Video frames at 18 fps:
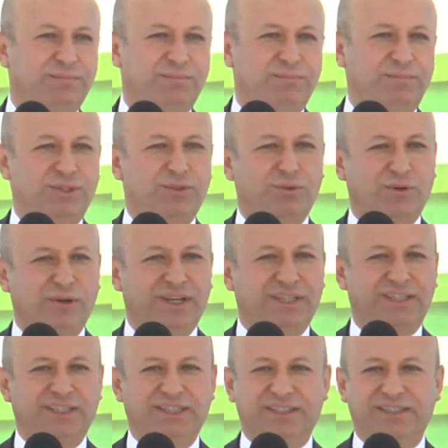bir
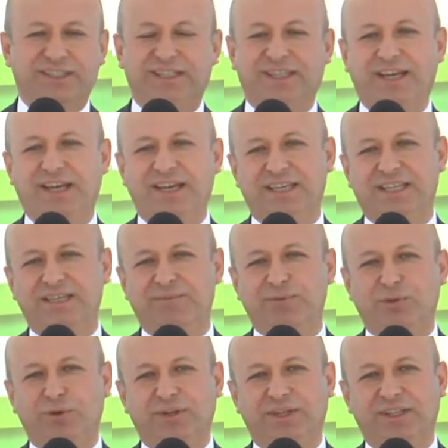sonraki yılda da
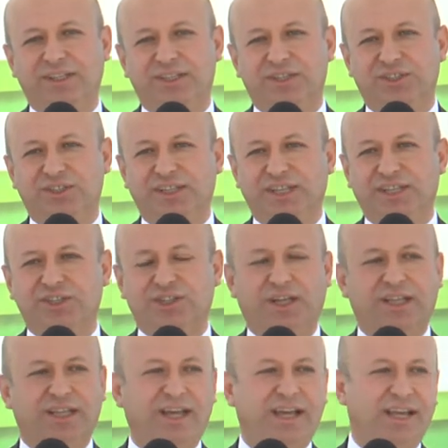2017 içinde
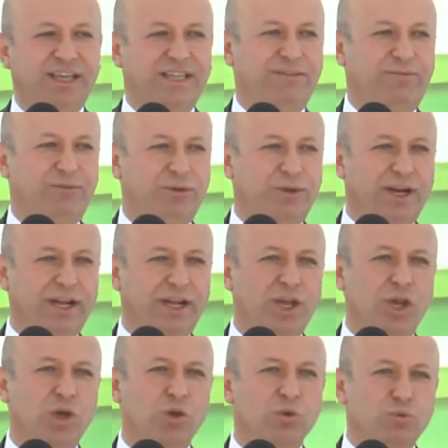inşallah hedef olarak
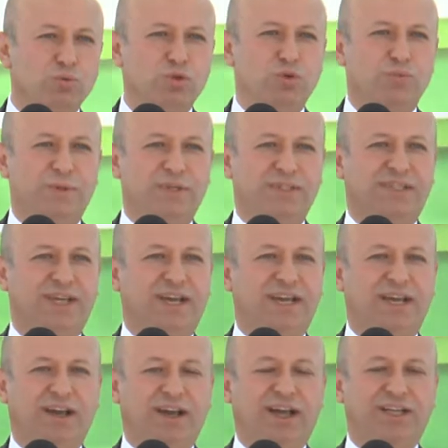100 bin
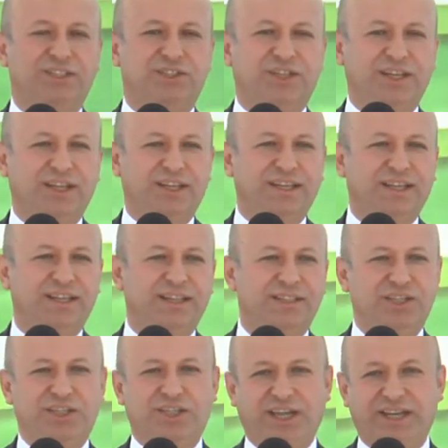tane ağacı
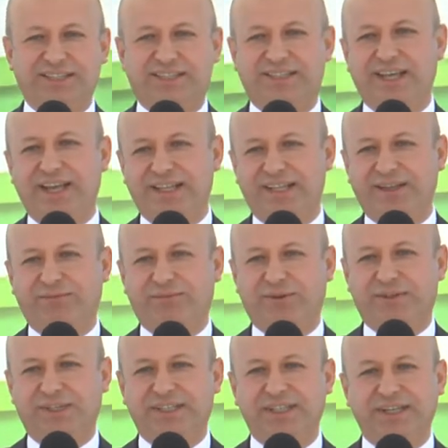dikeriz diye
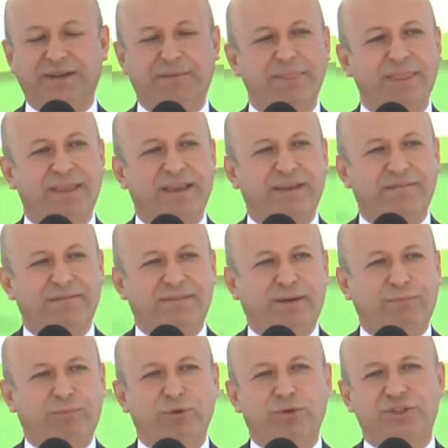hedef kıldık
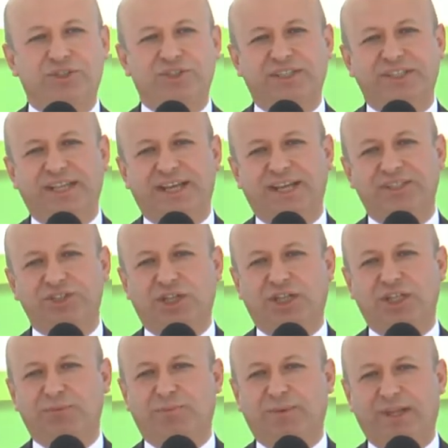ve bunun için de
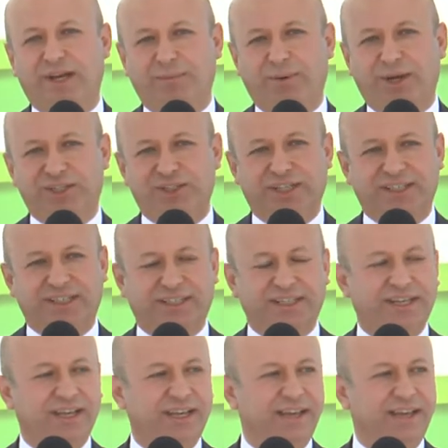çalışmalara başladık.